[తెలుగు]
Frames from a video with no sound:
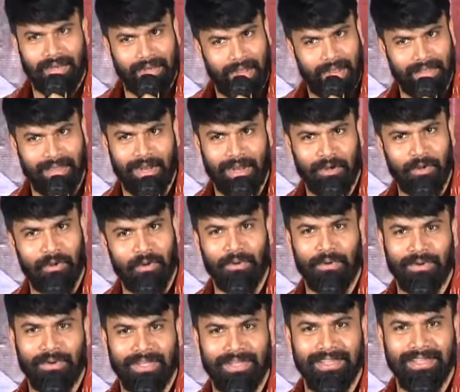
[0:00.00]
నా దాంట్లో
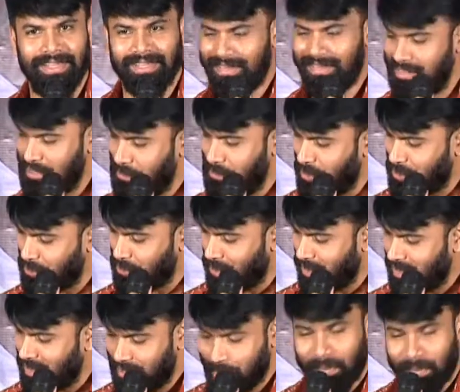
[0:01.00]
కూడా ఉంటుంది ఏదైనా సినిమా
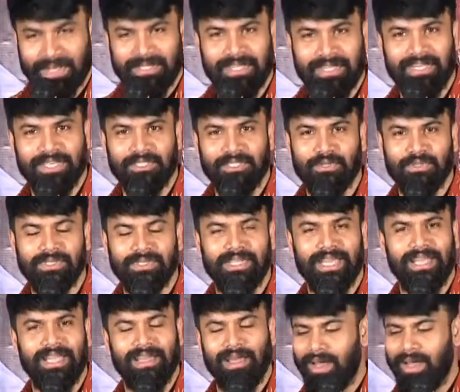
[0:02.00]
చూడాలంటే పర్సంటేజ్ చూసి
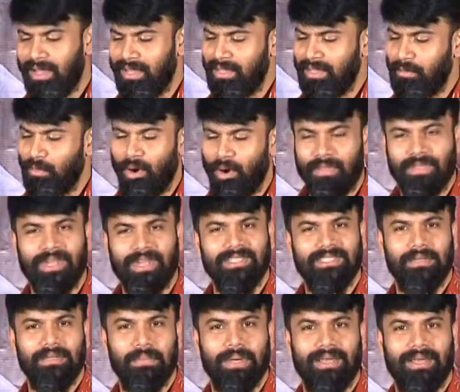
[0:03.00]
ఇది బాగుందిరా
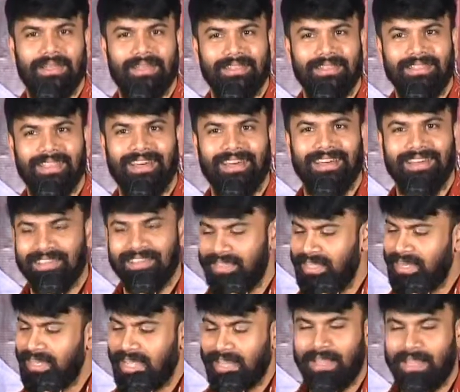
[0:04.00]
సినిమా నా
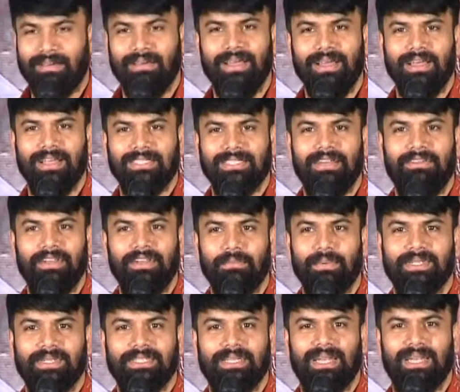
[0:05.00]
దీనికి వెళ్దామా సెవెంటీ
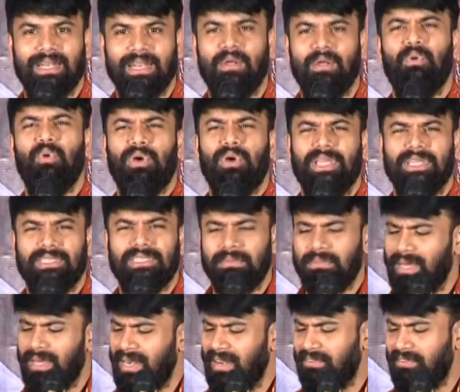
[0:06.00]
పర్సెంట్ అంటారా ఓకే
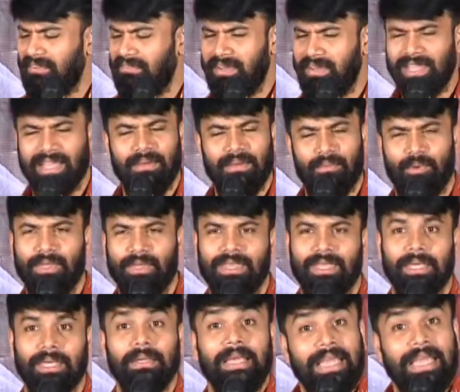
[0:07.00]
సినిమా అరే ఫిఫ్టీయా
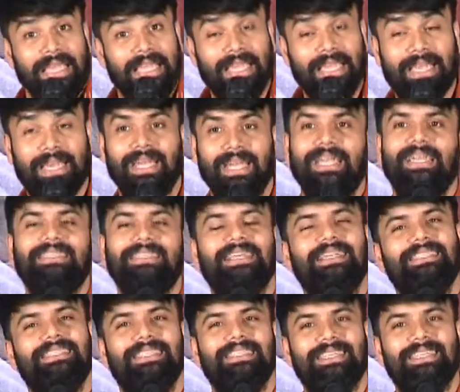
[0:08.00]
పోయింది ఇక్కడే
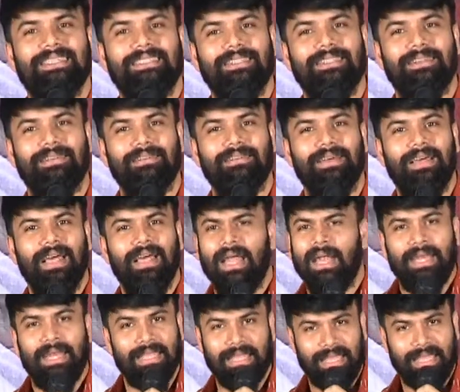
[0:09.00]
డిసైడ్ చేసేస్తున్నారు
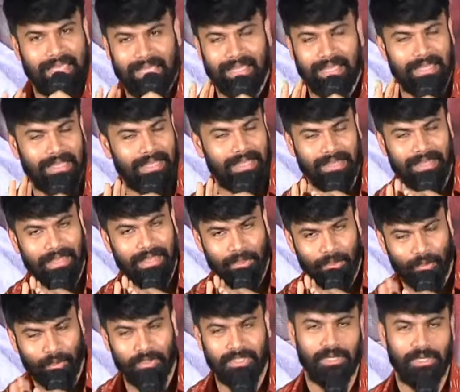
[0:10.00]
ఇది ఇది ఇది
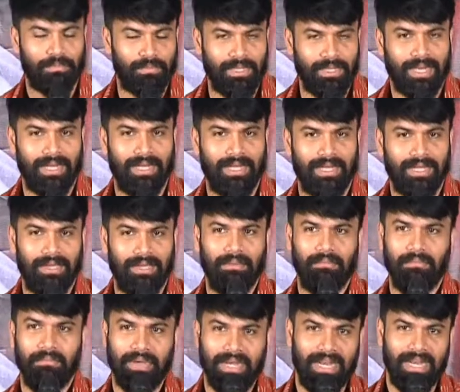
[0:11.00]
ఎందుకు చెప్తున్నానంటే
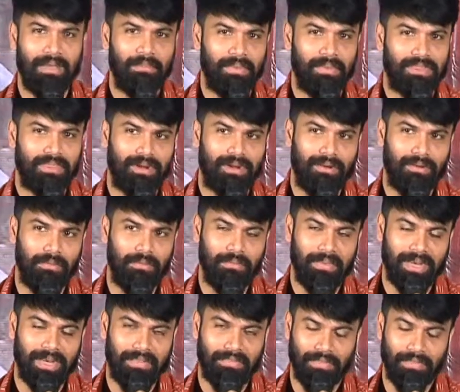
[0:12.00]
మీడియా మిత్రులు
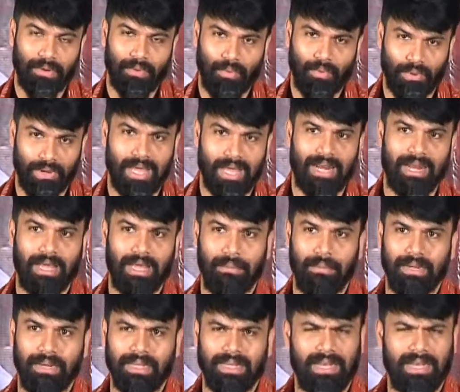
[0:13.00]
మీరందరూ ఉన్నారు
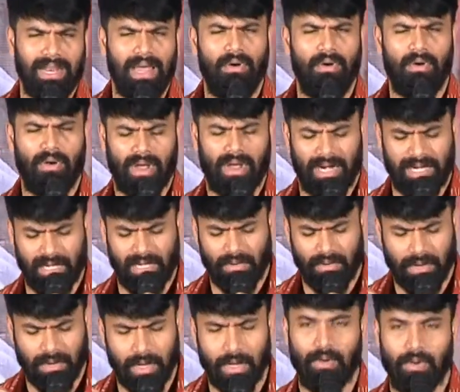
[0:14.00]
కాబట్టి నా ఒక్కటే
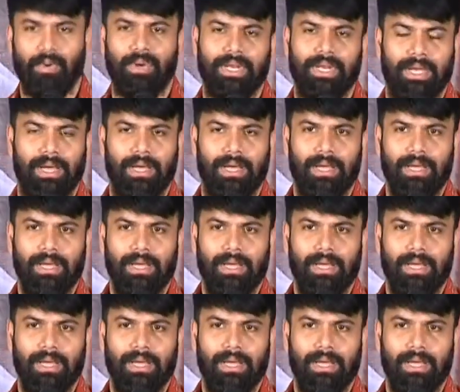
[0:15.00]
ఒక్క కోరిక